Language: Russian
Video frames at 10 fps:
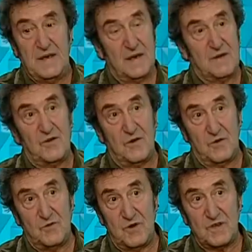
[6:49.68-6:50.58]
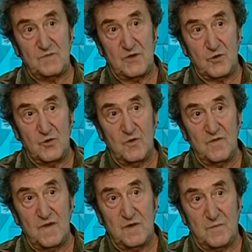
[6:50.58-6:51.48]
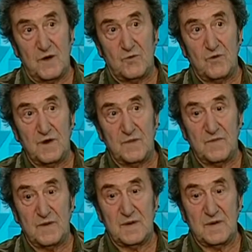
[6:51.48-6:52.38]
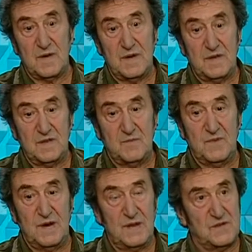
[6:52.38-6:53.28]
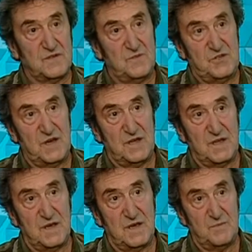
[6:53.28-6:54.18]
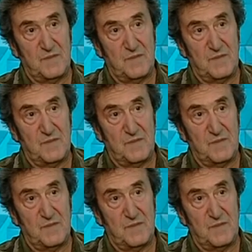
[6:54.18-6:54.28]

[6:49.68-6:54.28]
я говорю о Юрии Смирнове покойном. Э, это были замечательные